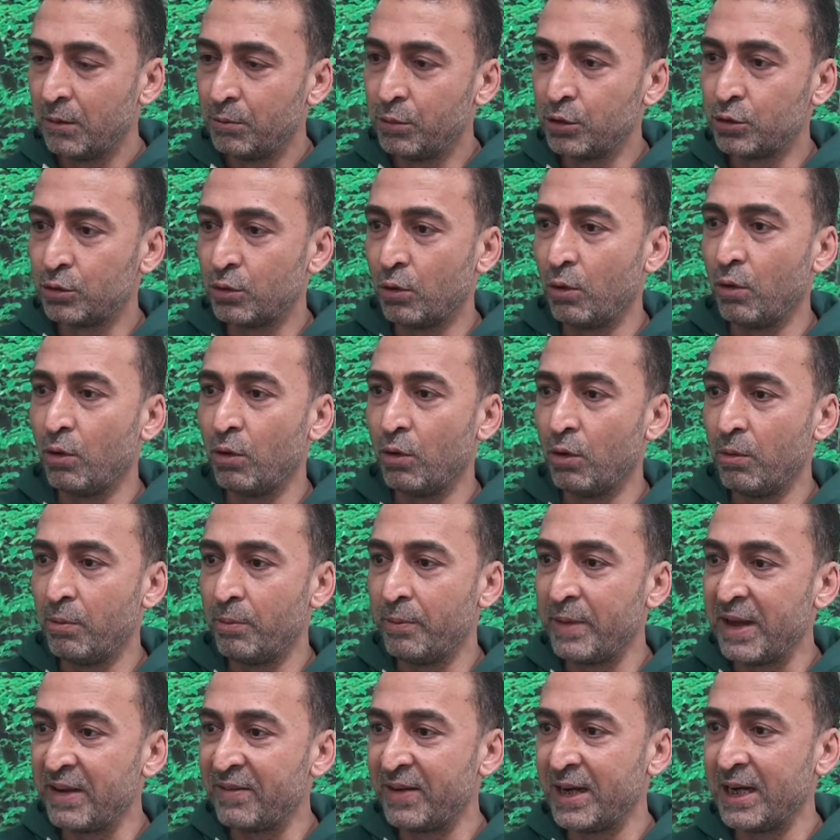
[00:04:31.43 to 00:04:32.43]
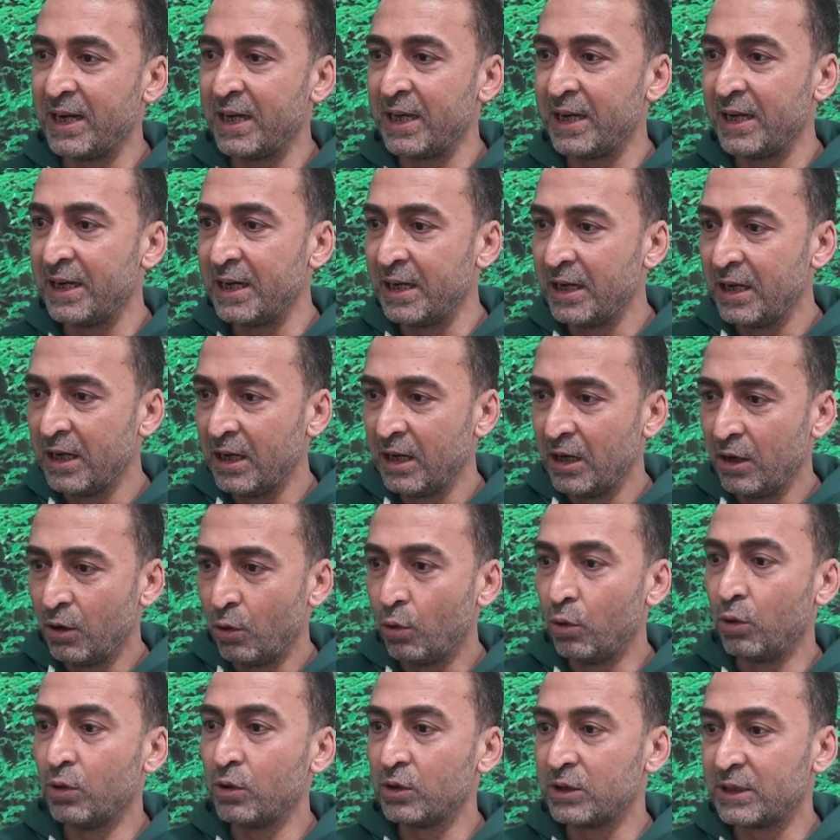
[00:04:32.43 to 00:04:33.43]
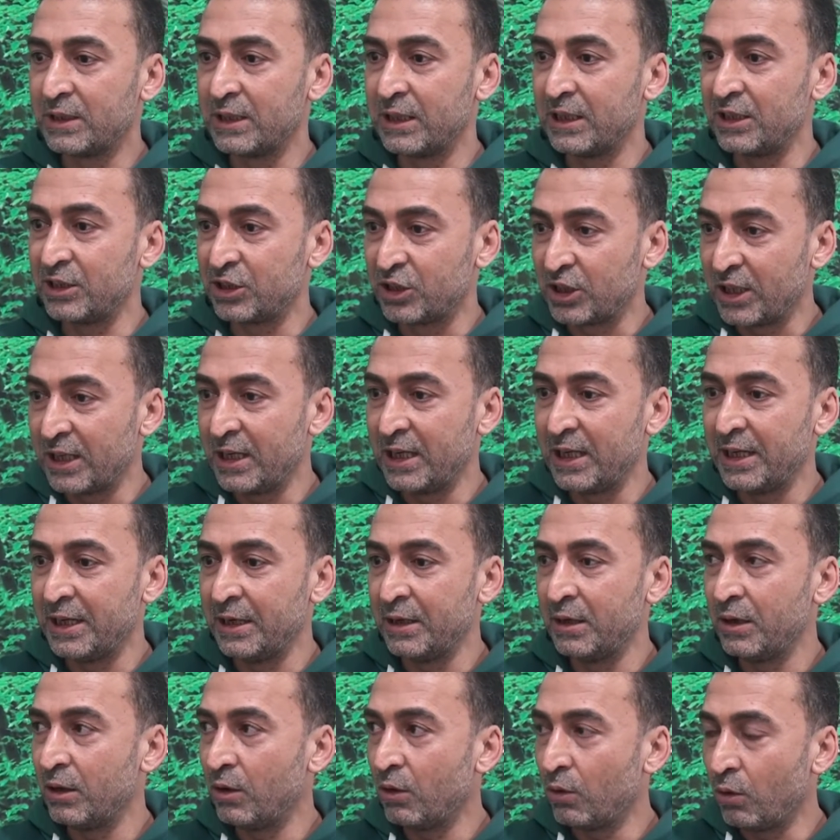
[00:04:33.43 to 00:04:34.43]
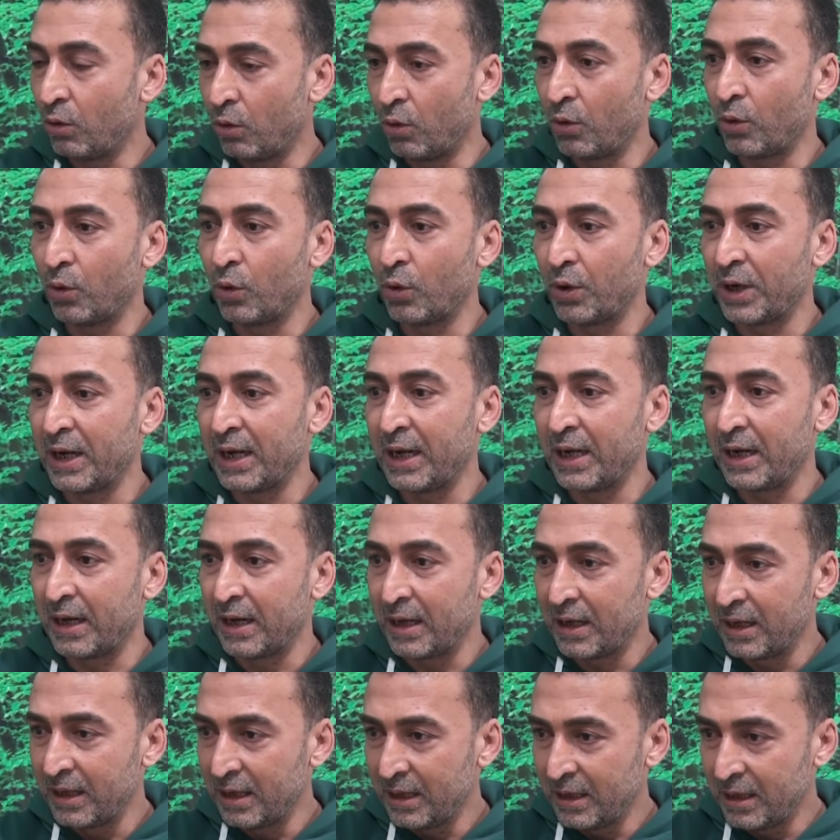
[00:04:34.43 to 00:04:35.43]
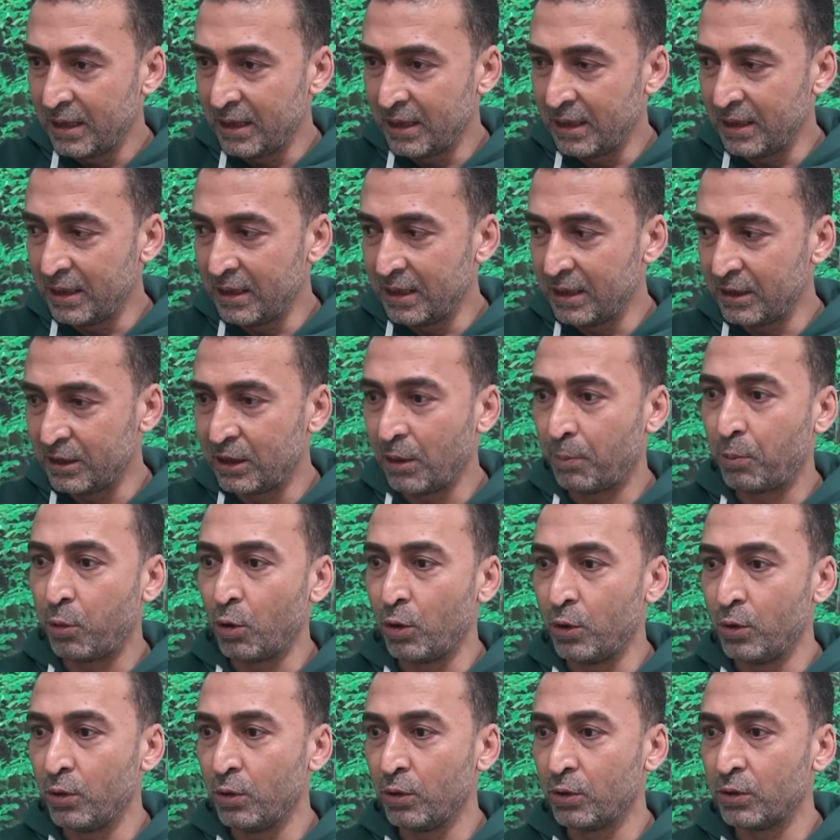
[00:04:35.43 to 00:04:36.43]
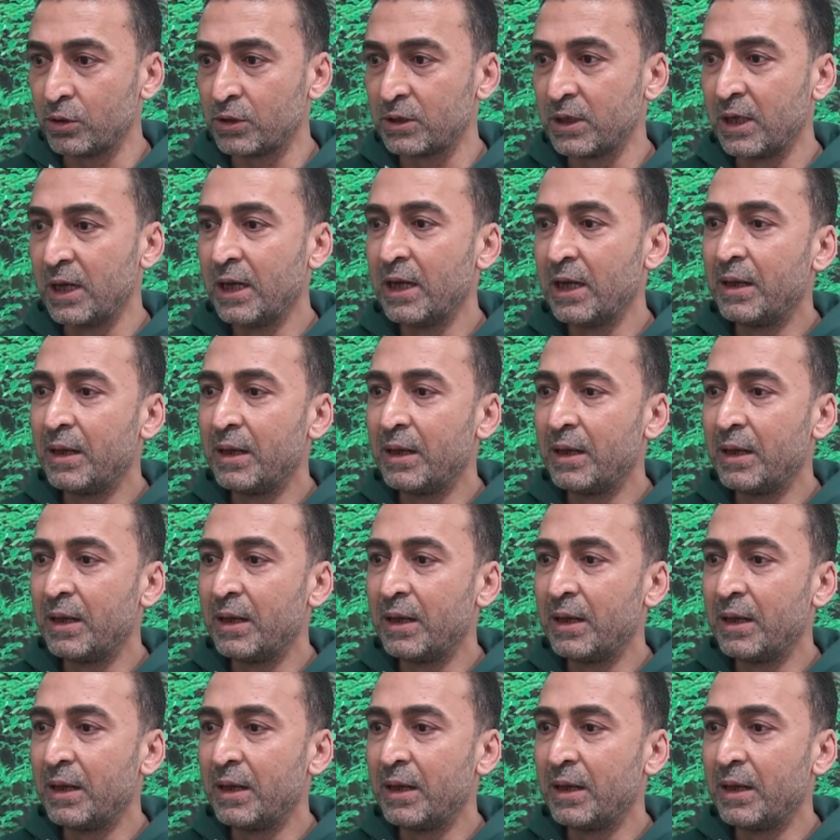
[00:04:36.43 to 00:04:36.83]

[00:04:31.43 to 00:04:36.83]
Biz o meyveleri, o şeyleri o oraya e, depoluyoruz.